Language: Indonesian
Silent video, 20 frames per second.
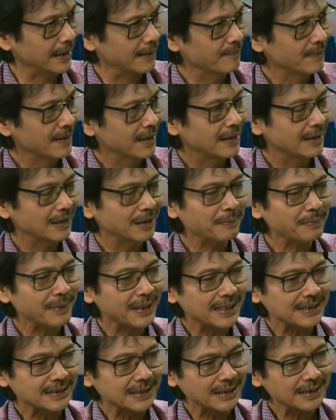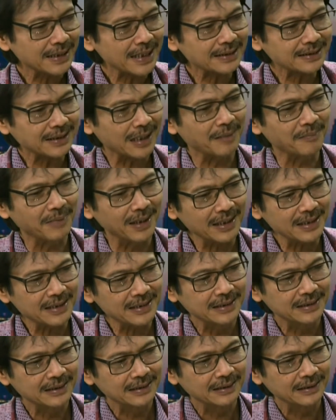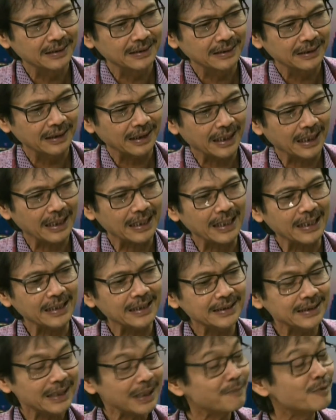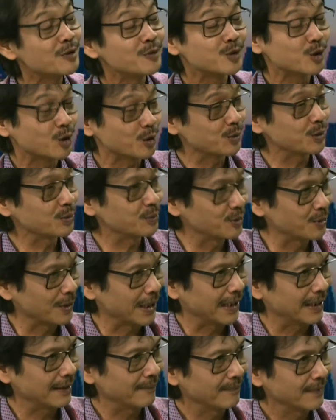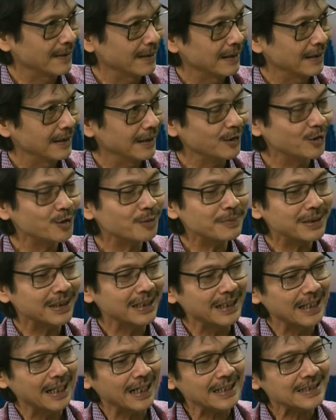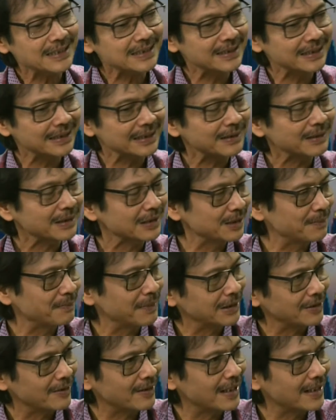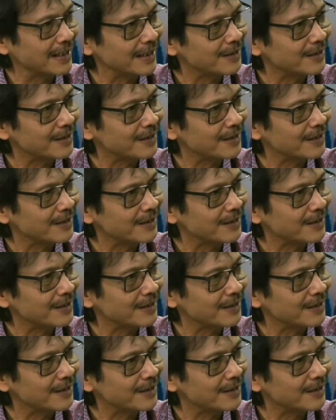hmm. tapi pada saat yang sama karena energi kan belum cukup semua. Betul. Itu menghilangkan sedikit kesempatan orang lain